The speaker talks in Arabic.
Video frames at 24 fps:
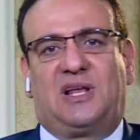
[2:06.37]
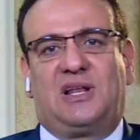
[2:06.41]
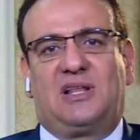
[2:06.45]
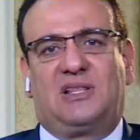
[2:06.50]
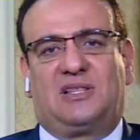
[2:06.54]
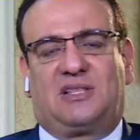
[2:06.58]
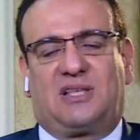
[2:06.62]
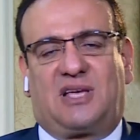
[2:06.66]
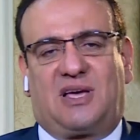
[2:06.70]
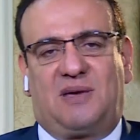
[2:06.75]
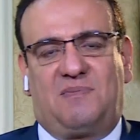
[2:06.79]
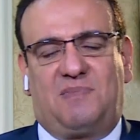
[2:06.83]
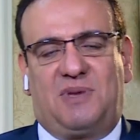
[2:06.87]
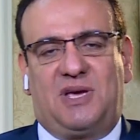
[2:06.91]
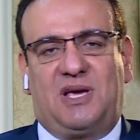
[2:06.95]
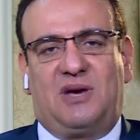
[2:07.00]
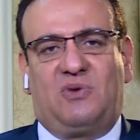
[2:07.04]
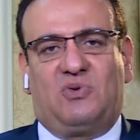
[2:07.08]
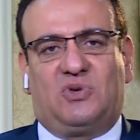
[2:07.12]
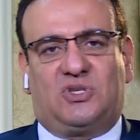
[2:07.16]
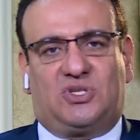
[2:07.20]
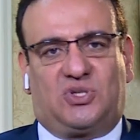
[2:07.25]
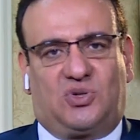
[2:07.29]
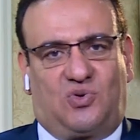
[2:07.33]
الانتخابيه
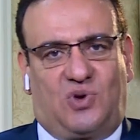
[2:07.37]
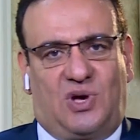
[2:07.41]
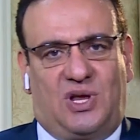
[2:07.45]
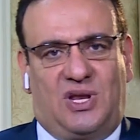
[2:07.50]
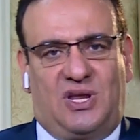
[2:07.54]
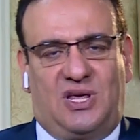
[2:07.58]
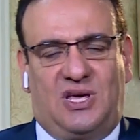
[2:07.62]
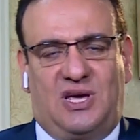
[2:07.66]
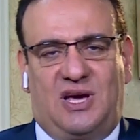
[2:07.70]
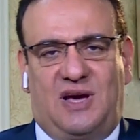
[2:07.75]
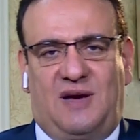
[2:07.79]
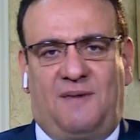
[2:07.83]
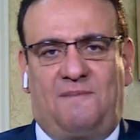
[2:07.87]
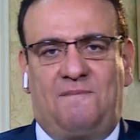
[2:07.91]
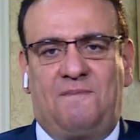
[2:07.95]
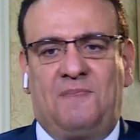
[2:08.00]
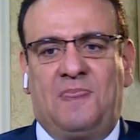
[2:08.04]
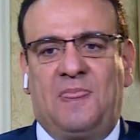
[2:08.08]
والسكانيه